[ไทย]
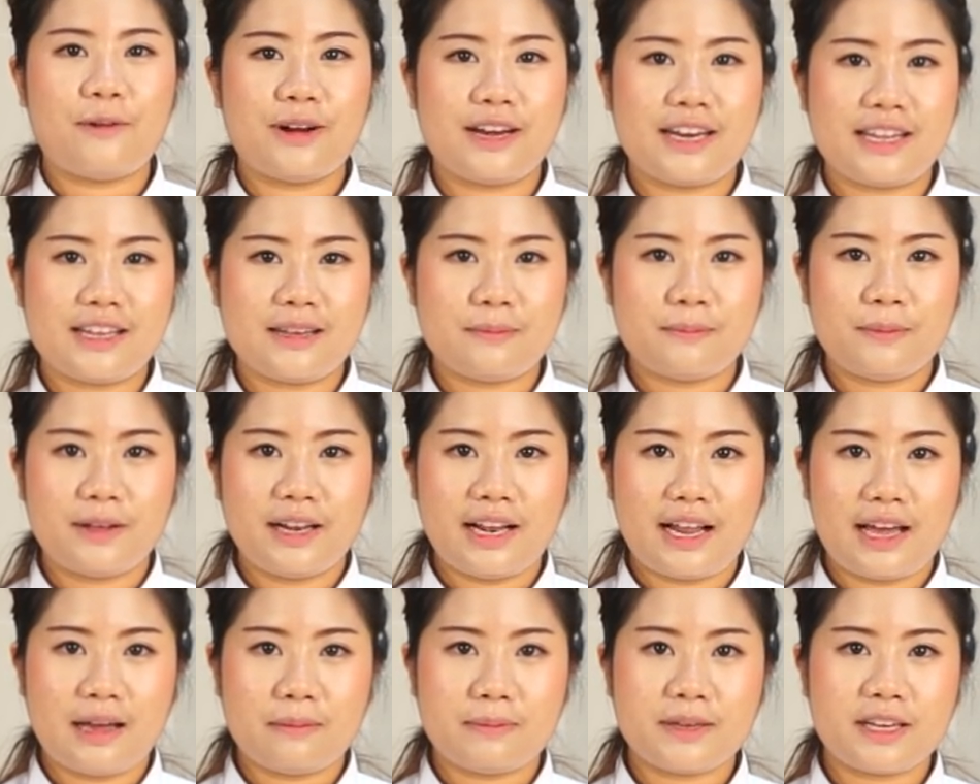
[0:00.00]
วันนี้ปอ
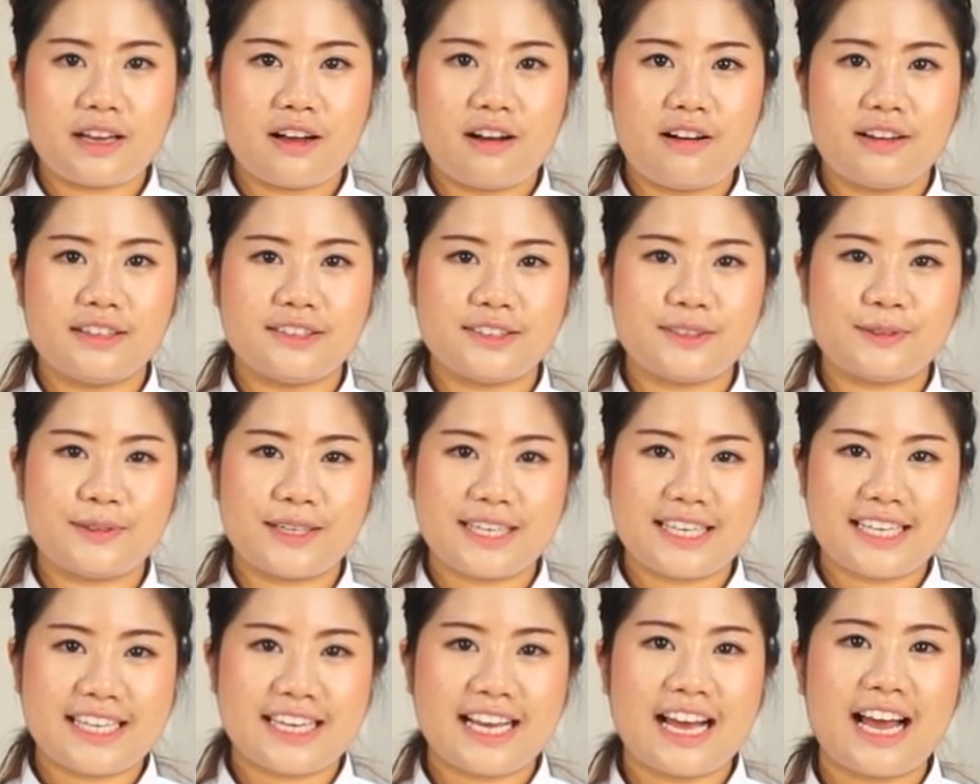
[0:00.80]
ลาไปก่อนสวั
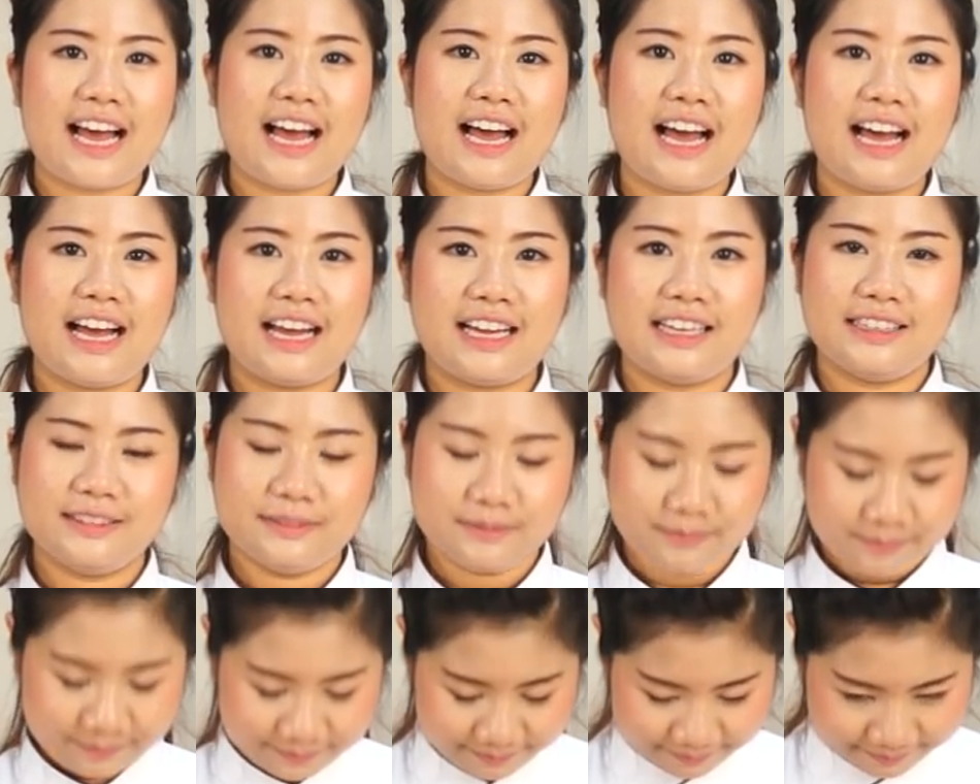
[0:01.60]
สดี
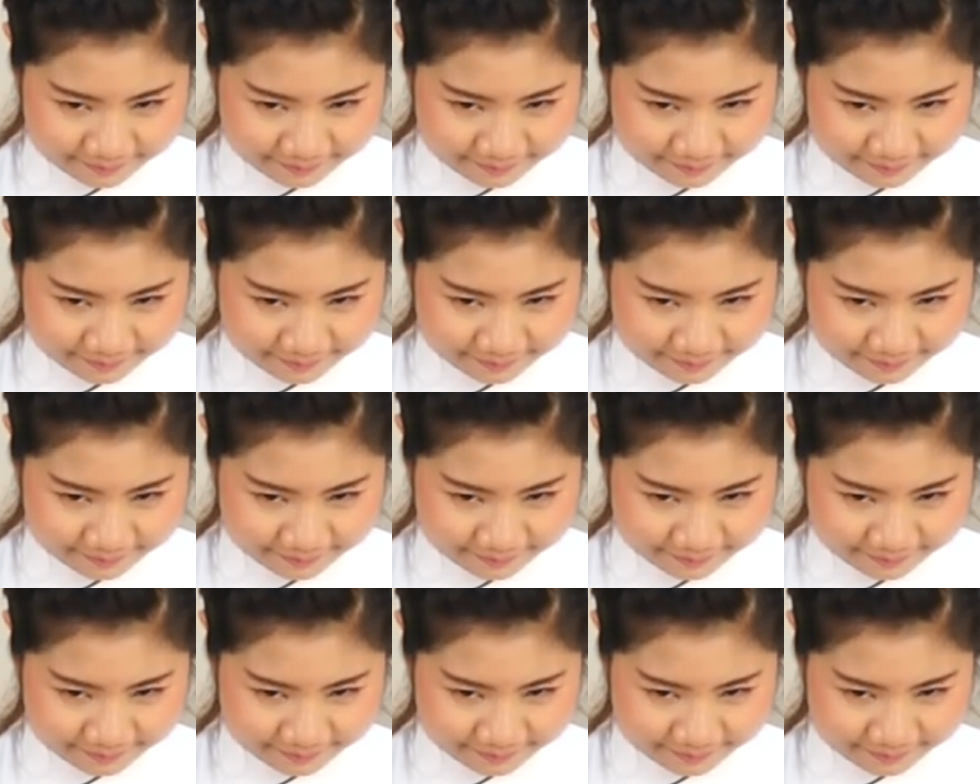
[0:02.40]
ค่ะ